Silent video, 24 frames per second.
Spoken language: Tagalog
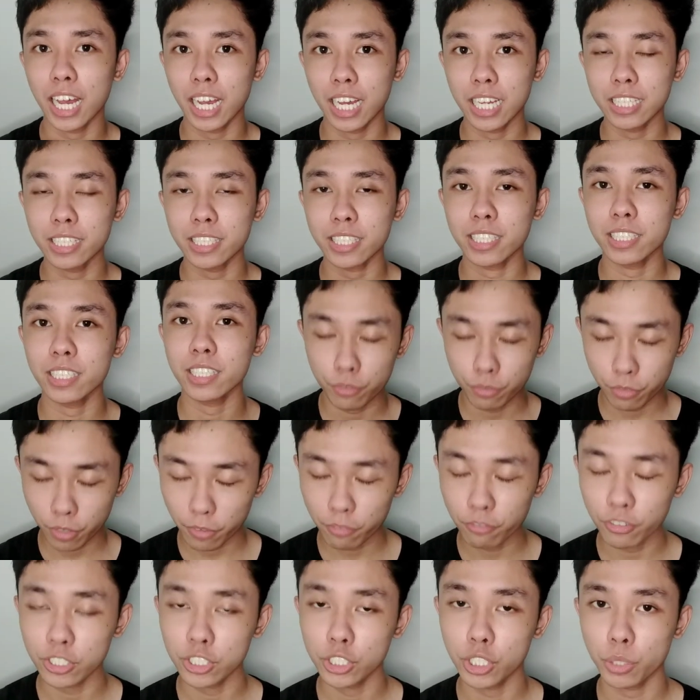at
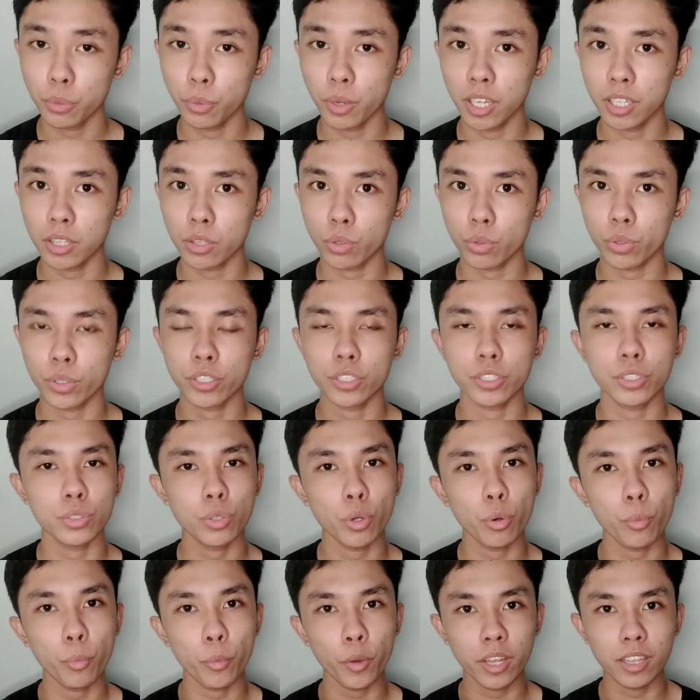refrigerator.
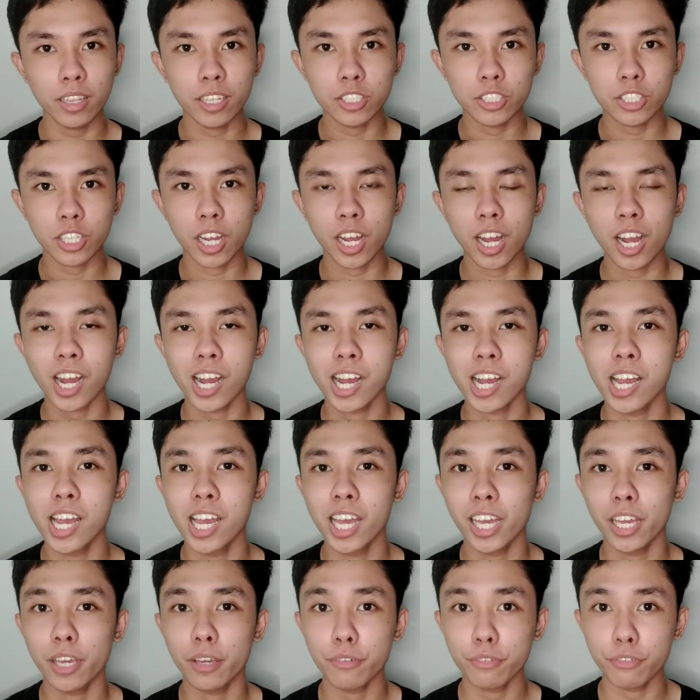So, pwede siyang
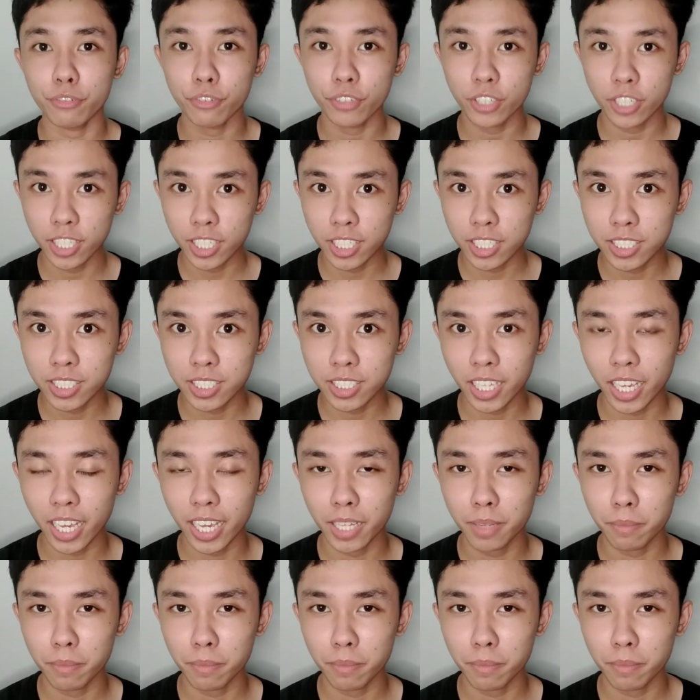i-freeze